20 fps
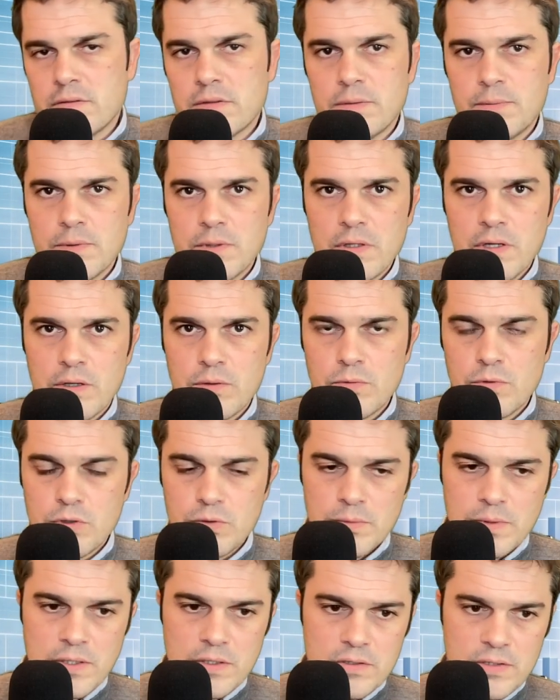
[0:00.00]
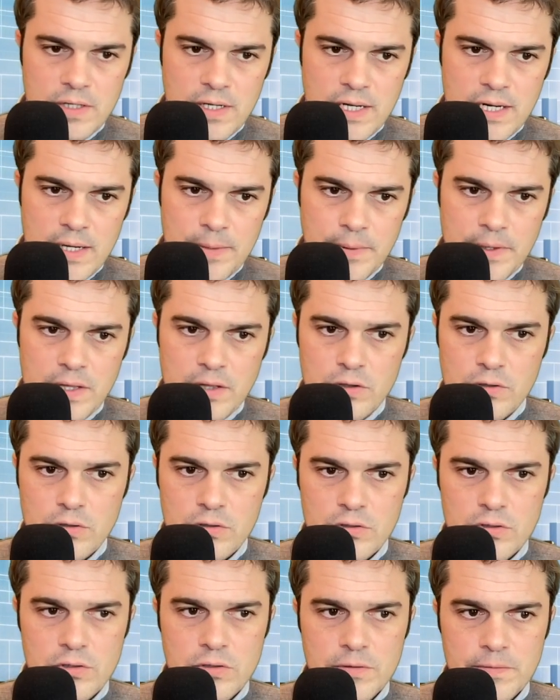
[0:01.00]
como digo, algunos vídeos se irán abriendo,
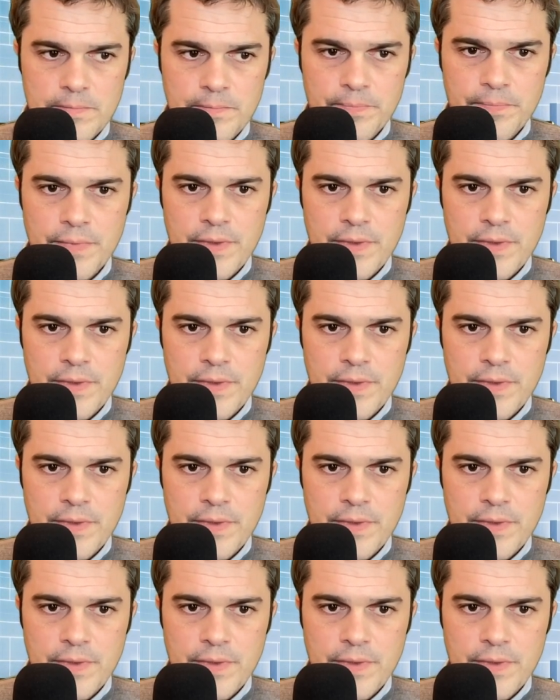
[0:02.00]
otros no.